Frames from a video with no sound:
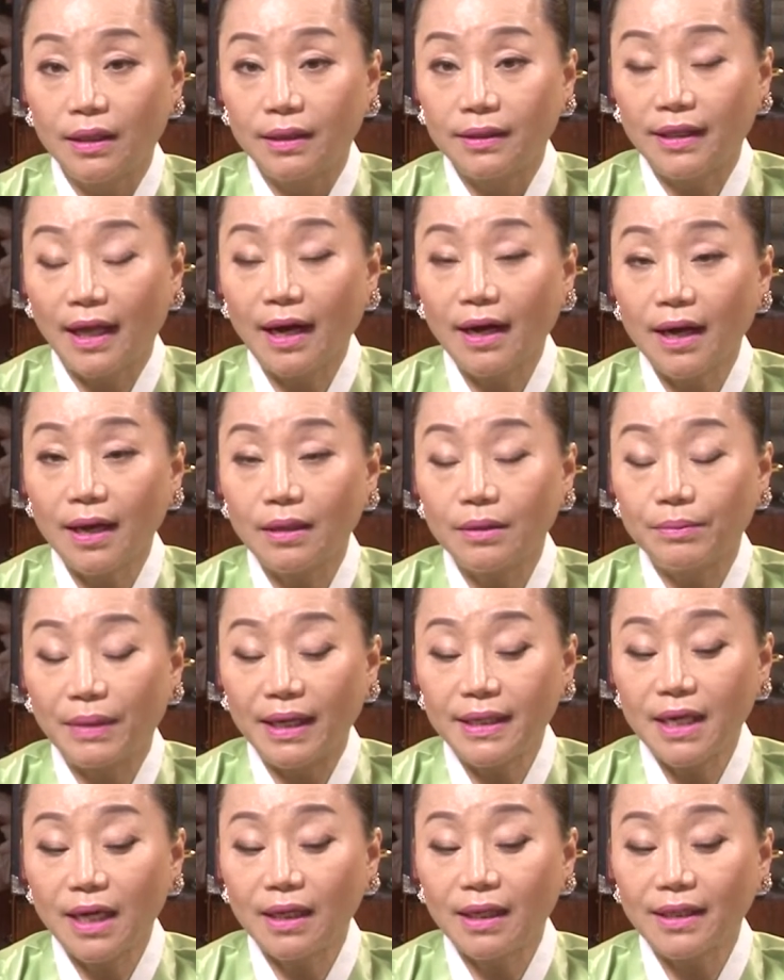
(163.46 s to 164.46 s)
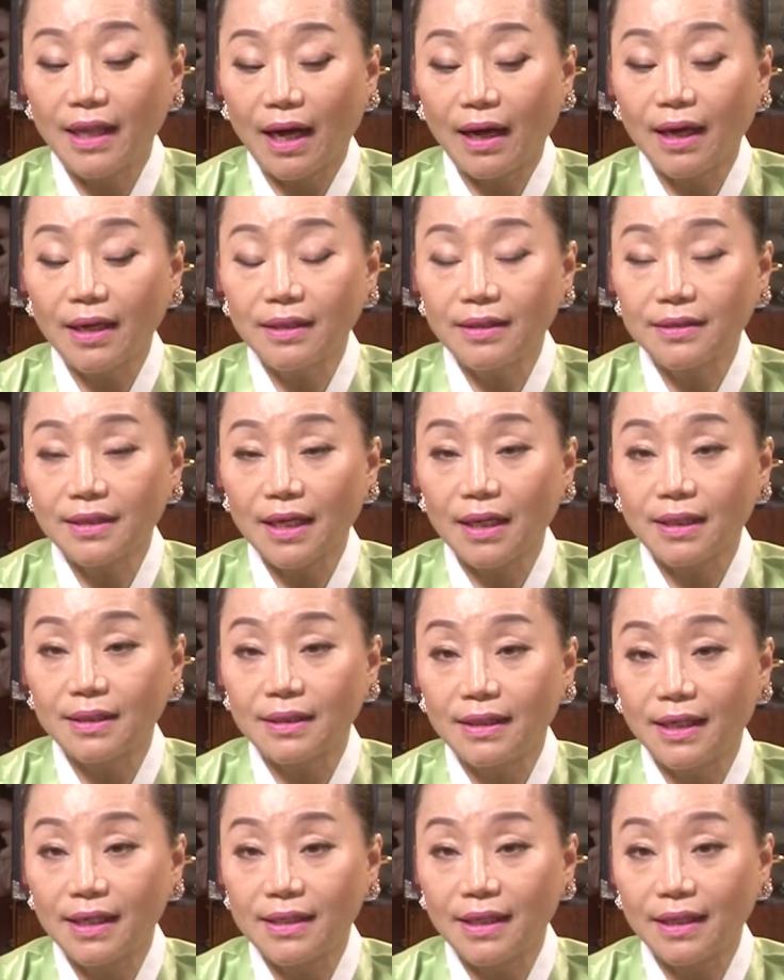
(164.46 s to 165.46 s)
나가 만약에 나가는 사,
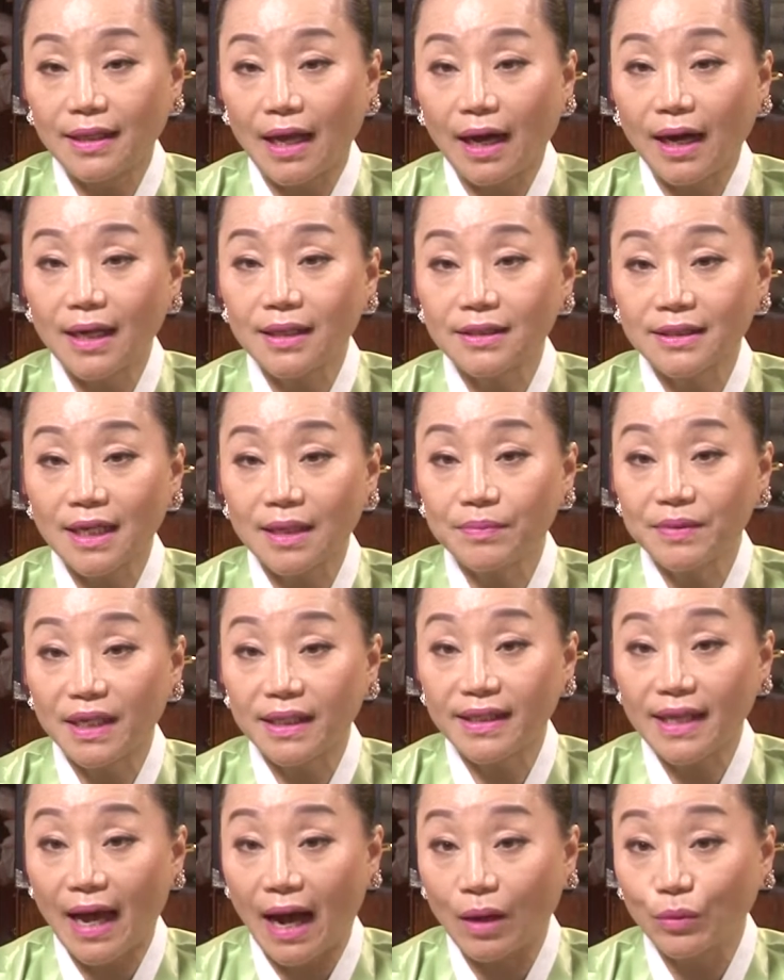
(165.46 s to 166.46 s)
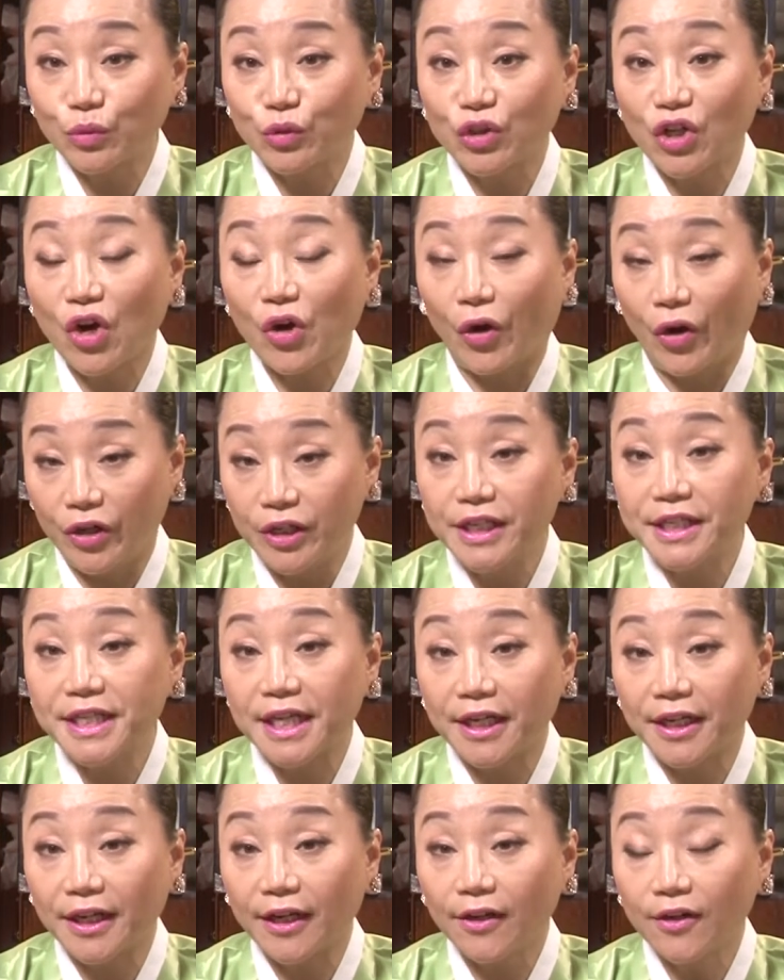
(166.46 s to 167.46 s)
이게 이제 나가는 삼재 때 아홉 수가
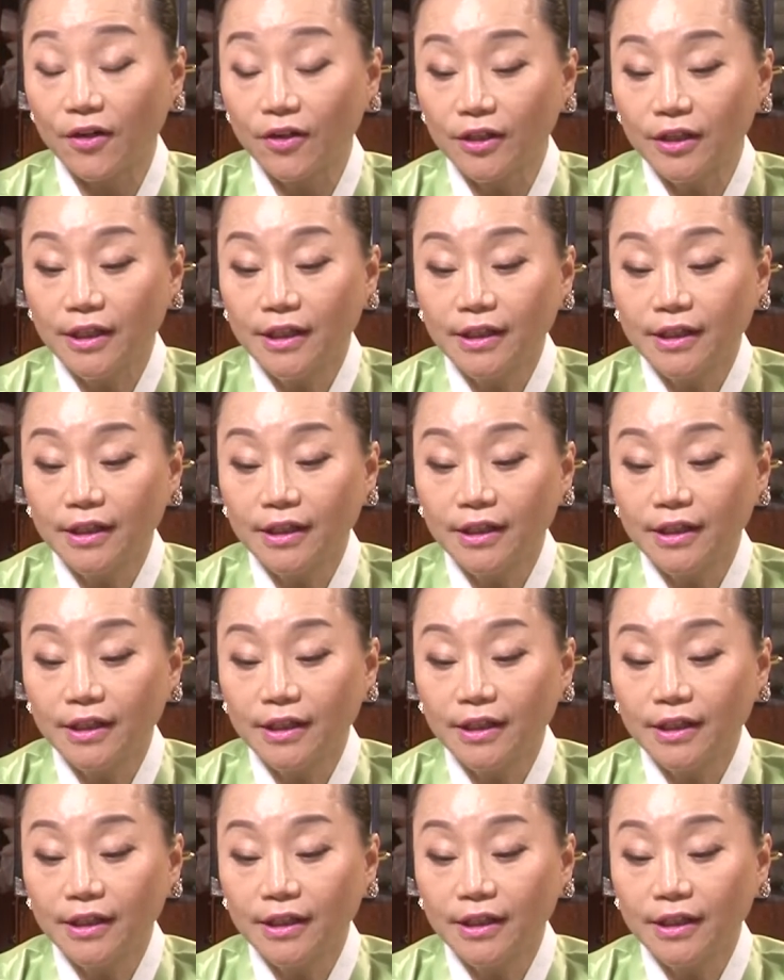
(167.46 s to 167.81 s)
걸리잖아요.